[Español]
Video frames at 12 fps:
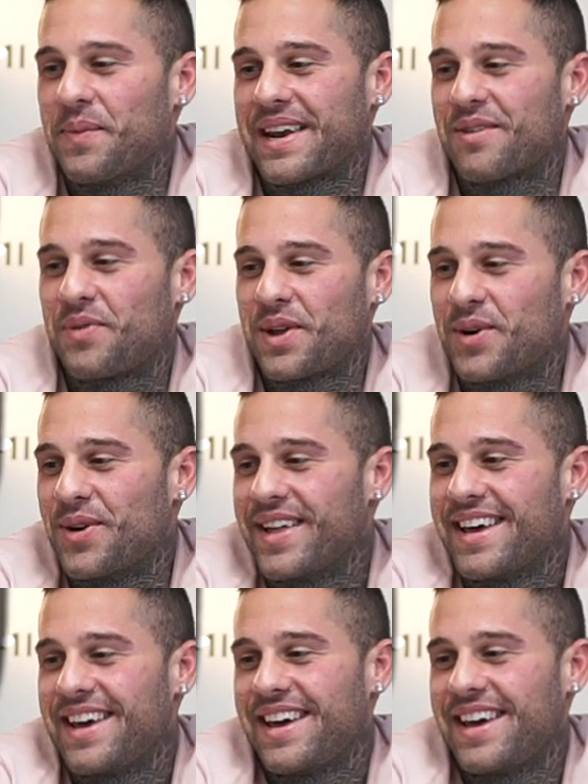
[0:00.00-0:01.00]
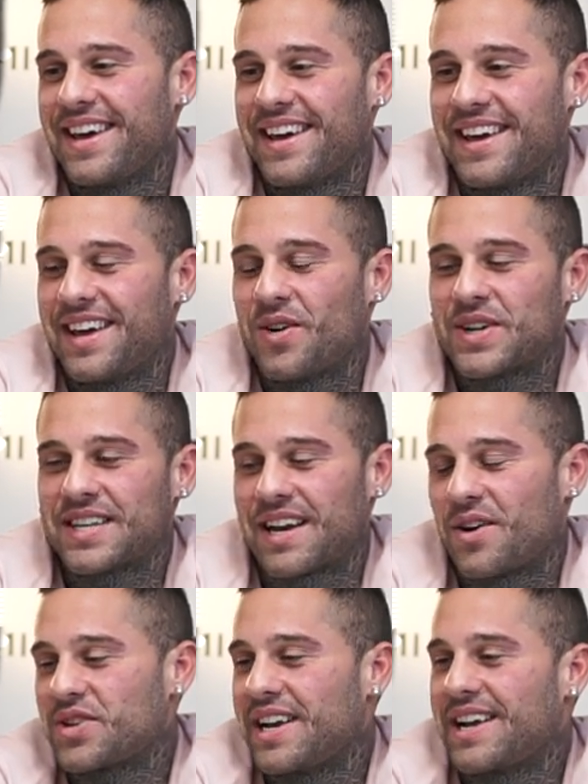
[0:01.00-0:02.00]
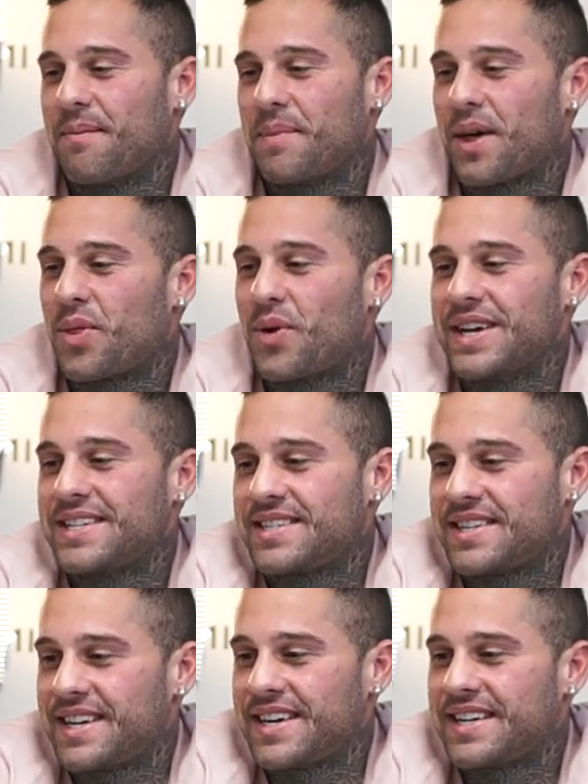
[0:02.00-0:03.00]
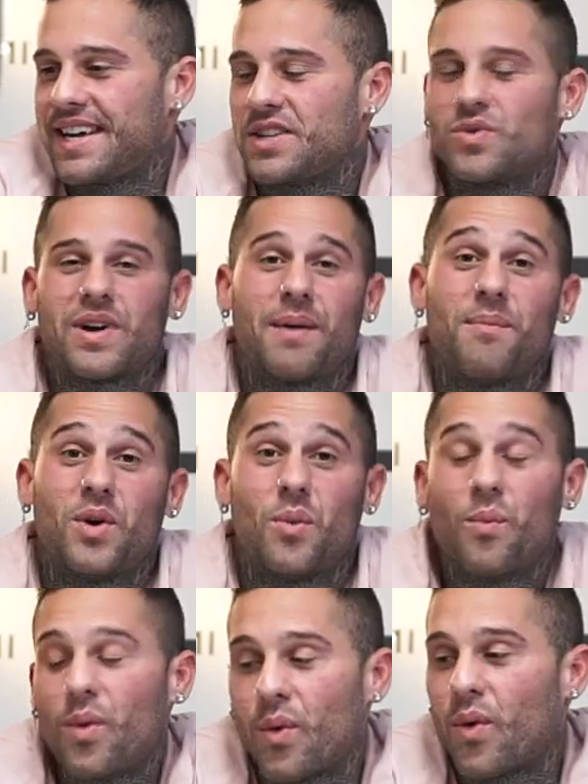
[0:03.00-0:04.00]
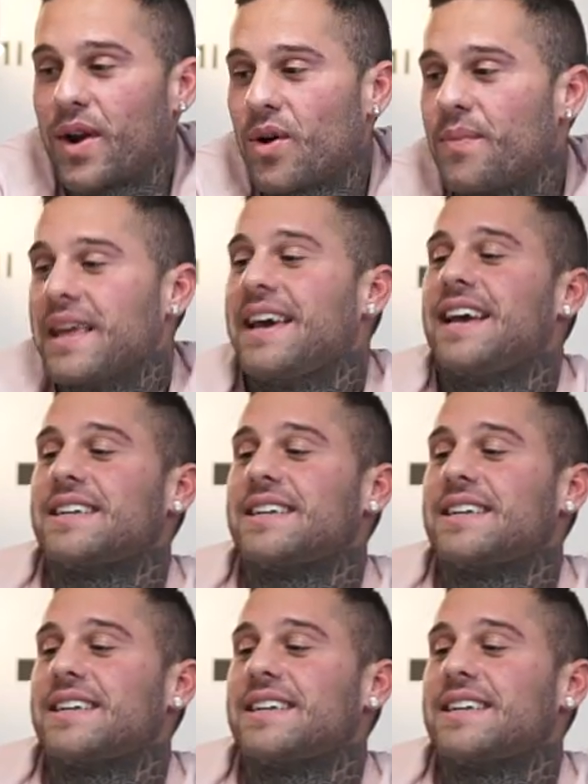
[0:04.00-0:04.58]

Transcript: Me refiero, eh, lo que está claro es que el cambiazo es, eh, es, un cambio muy bueno.